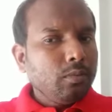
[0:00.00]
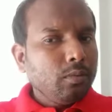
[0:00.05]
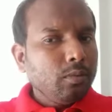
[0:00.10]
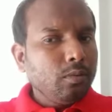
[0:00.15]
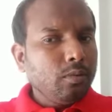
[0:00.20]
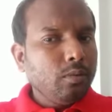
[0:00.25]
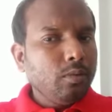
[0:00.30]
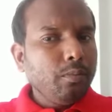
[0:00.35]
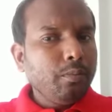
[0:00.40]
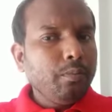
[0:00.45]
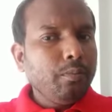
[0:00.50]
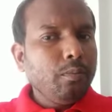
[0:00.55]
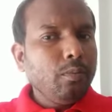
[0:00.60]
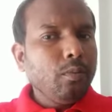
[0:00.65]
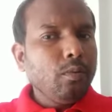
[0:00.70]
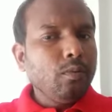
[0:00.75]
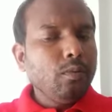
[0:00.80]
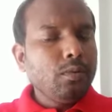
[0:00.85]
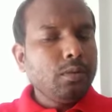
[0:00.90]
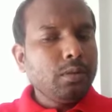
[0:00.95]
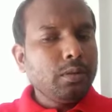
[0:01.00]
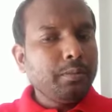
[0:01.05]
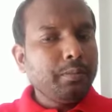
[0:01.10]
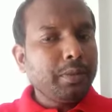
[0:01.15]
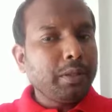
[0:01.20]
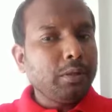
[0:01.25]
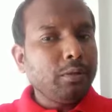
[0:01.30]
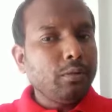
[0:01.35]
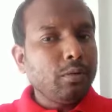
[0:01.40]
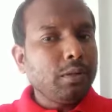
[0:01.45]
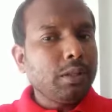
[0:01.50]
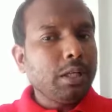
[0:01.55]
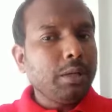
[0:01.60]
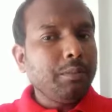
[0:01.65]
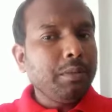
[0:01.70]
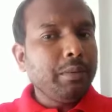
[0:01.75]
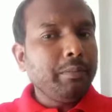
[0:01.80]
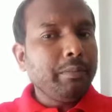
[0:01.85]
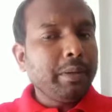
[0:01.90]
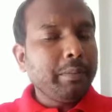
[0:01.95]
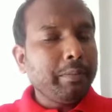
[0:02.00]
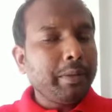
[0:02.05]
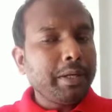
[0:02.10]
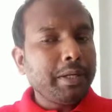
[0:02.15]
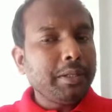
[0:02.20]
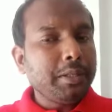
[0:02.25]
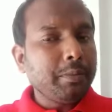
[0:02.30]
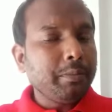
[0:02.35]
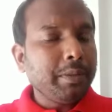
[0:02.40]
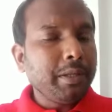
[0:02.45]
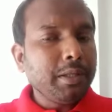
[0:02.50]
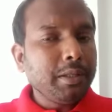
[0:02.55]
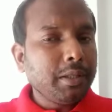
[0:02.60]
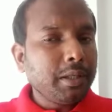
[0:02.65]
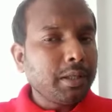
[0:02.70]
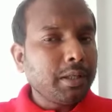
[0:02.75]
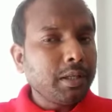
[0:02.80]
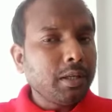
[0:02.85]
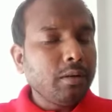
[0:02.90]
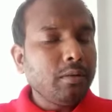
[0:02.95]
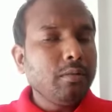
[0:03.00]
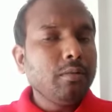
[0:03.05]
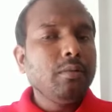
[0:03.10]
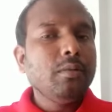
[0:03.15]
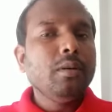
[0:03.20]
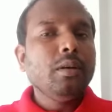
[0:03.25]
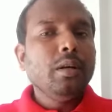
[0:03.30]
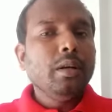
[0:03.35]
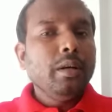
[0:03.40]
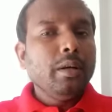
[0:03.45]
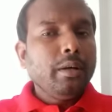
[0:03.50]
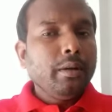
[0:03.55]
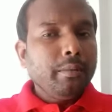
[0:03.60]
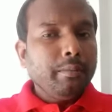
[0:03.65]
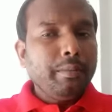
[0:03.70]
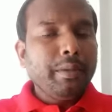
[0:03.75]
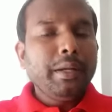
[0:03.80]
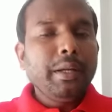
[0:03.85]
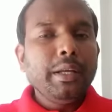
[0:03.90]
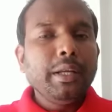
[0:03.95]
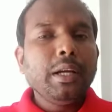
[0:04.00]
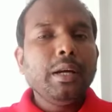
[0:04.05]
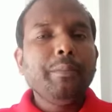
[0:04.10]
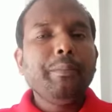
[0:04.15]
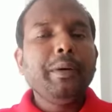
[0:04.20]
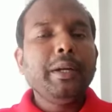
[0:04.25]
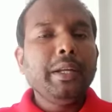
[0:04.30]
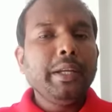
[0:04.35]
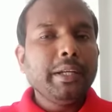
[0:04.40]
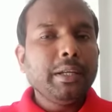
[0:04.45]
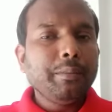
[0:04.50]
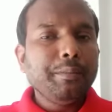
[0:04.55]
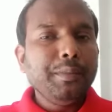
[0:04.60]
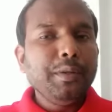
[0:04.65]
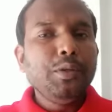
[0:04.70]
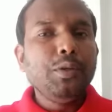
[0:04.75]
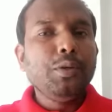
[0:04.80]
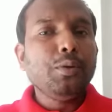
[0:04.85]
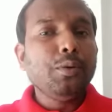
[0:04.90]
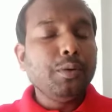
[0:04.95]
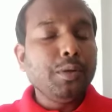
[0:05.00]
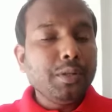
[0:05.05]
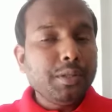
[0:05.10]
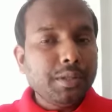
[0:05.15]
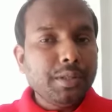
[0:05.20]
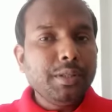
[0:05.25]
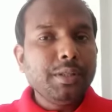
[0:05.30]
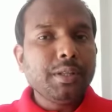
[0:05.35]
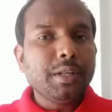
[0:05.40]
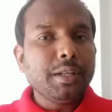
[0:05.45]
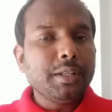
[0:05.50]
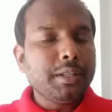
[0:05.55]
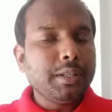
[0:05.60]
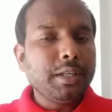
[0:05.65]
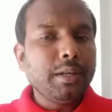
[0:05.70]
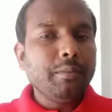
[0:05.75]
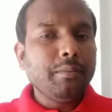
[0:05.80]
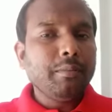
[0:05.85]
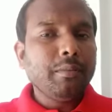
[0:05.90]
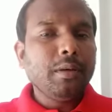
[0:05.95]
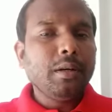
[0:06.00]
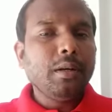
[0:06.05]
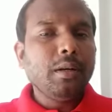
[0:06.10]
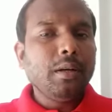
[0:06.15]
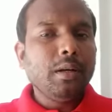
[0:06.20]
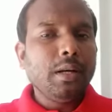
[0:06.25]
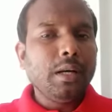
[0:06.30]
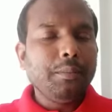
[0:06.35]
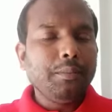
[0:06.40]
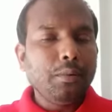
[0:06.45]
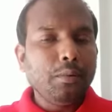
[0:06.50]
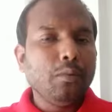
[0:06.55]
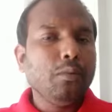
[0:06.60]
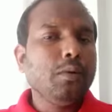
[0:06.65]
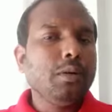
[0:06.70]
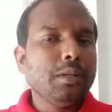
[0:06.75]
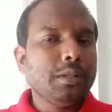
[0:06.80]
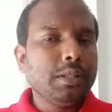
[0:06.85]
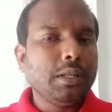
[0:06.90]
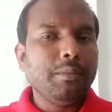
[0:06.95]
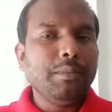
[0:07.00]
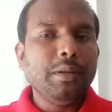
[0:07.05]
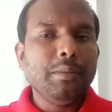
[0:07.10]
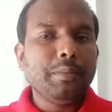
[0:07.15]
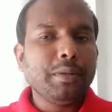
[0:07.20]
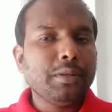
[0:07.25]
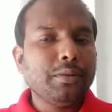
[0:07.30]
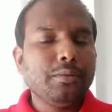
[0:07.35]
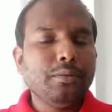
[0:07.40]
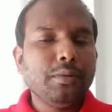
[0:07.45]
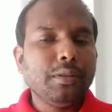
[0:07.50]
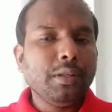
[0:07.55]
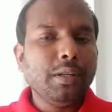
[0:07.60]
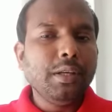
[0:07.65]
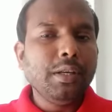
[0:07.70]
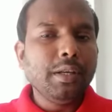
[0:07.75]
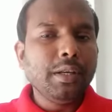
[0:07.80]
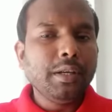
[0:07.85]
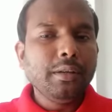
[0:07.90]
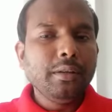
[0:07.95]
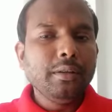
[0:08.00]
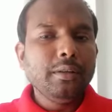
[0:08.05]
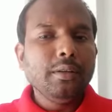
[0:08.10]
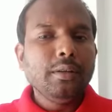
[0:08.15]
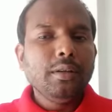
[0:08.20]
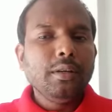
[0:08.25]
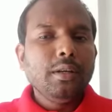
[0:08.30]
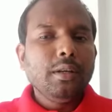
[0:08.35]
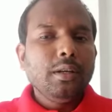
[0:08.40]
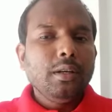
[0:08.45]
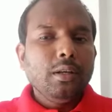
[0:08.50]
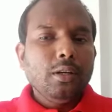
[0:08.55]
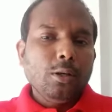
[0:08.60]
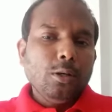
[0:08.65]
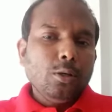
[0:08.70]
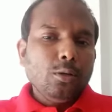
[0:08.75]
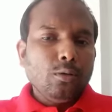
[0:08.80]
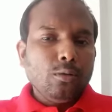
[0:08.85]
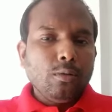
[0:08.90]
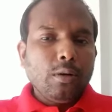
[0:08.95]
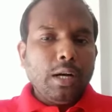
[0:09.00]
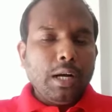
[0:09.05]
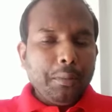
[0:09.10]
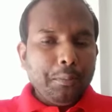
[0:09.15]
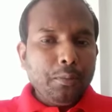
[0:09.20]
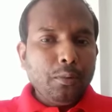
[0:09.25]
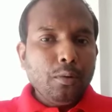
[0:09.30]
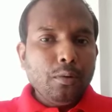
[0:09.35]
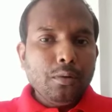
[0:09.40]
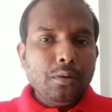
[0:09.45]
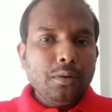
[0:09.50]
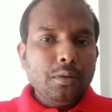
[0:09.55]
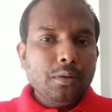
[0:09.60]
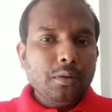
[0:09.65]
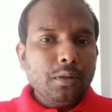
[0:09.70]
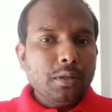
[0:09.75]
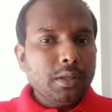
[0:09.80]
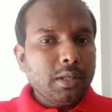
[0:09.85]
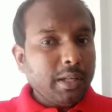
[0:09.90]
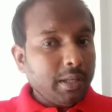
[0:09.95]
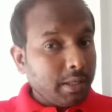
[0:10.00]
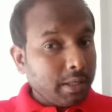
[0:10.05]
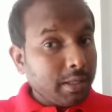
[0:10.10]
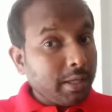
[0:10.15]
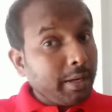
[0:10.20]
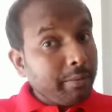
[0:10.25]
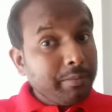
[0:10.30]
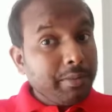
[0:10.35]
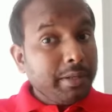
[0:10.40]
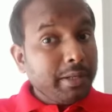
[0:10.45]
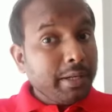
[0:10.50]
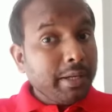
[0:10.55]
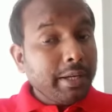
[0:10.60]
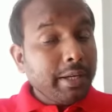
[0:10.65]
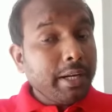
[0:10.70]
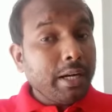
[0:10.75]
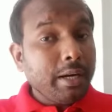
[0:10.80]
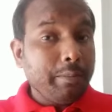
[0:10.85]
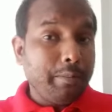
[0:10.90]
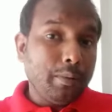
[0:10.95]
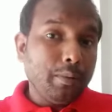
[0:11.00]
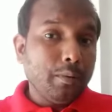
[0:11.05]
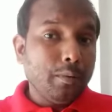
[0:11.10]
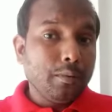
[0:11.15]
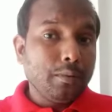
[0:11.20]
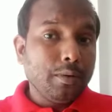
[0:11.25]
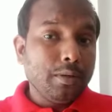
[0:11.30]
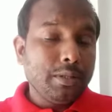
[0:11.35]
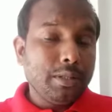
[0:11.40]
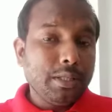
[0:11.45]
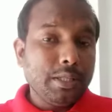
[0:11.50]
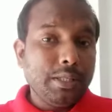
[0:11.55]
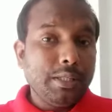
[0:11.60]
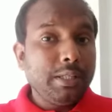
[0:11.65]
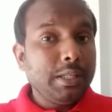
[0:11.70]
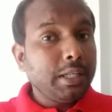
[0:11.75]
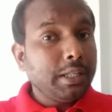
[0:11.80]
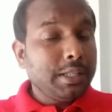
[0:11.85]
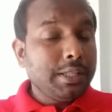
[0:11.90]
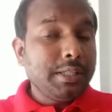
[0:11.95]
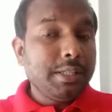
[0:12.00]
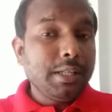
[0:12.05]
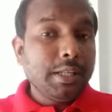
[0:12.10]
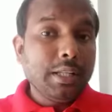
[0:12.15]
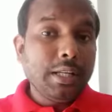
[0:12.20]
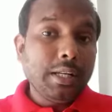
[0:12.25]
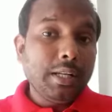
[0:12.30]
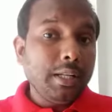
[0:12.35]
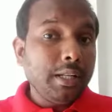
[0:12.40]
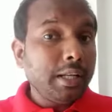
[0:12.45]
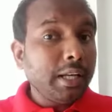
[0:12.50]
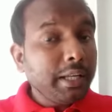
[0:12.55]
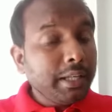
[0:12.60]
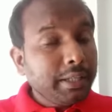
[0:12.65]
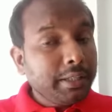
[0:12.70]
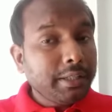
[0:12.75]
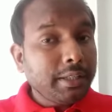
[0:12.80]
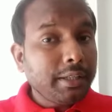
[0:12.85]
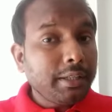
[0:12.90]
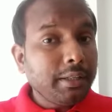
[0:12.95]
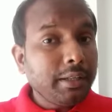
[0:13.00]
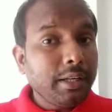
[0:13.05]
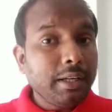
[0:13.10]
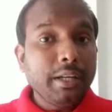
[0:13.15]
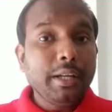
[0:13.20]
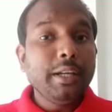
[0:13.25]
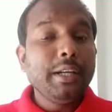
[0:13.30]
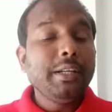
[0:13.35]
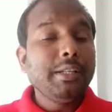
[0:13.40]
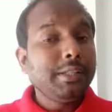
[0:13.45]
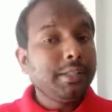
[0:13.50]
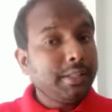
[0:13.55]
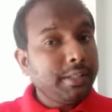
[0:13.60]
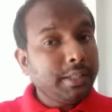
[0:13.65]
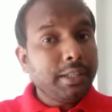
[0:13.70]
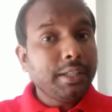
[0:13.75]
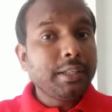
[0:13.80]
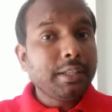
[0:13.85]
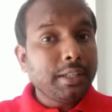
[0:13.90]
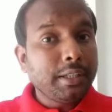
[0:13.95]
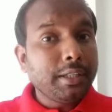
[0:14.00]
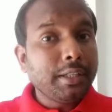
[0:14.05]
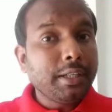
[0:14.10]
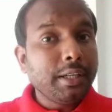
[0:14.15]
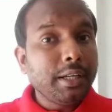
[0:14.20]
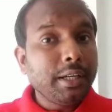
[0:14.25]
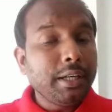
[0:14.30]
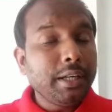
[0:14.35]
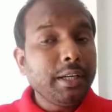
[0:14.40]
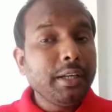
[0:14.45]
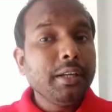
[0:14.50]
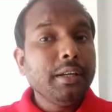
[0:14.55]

ग्रुप उस प्रतियोगिता में मैं पार्टिसिपेट कर रहा हूँ मैंने यहाँ पर एक अपनी छोटी सी रचना आप लोगों के सामने प्रस्तुत की है तो आप लोग का काम क्या है आप लोगों को इसे ज़्यादा से ज़्यादा लाइक करना है शेयर करना है